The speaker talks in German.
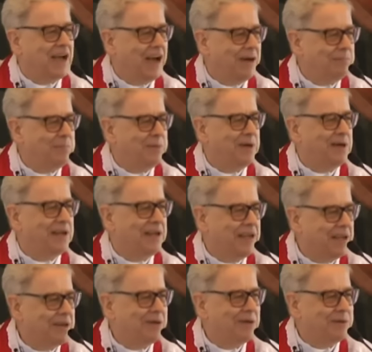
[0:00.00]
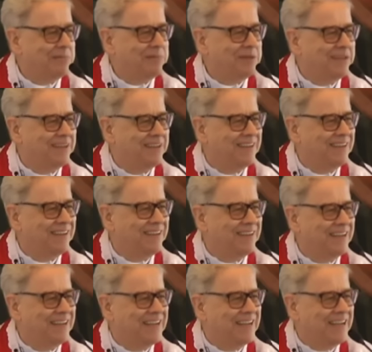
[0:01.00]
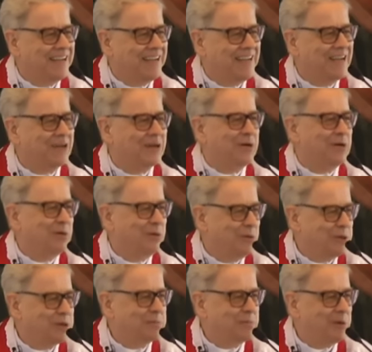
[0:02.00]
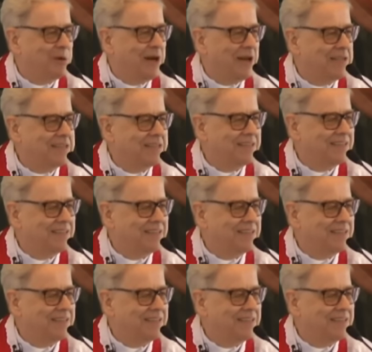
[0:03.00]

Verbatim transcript: Ampel herkommt, ihren Ursprung hat?